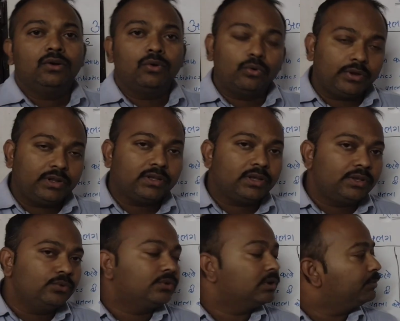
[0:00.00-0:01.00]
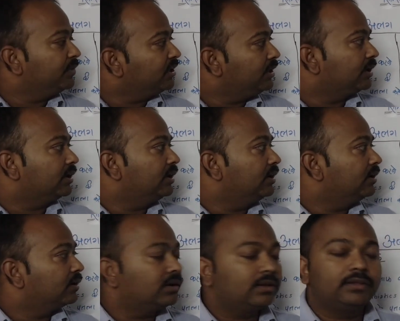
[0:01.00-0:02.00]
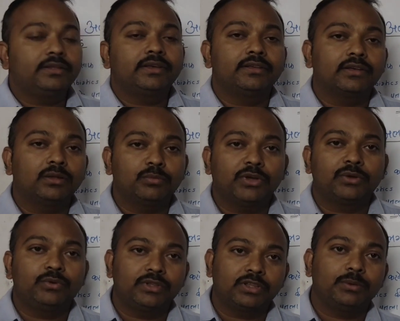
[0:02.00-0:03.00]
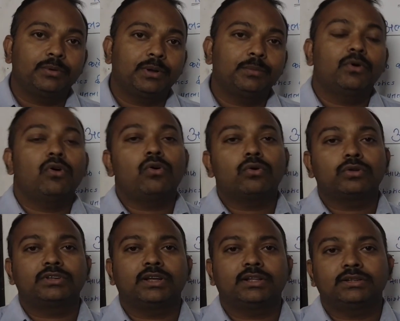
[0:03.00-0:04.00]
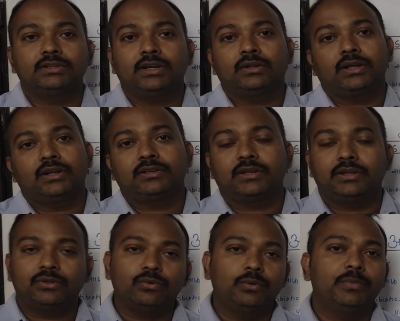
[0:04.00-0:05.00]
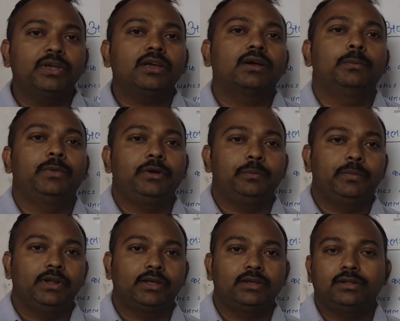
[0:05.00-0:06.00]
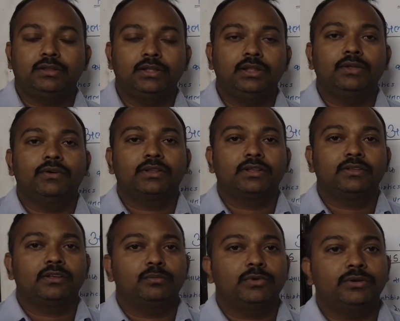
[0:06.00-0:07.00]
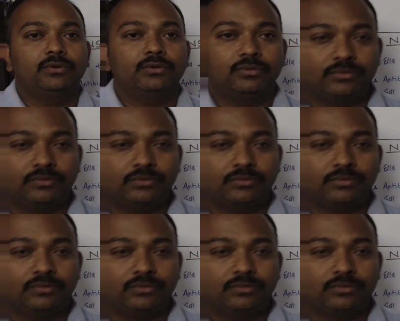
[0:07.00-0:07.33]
और इनके यूज़ हमने देखे हैं अगर किसी किसान भाई को इसके बारे में और ज़्यादा जानकारी चाहिए तो हमें कमेंट मिलेगी धन्यवाद किसान भाई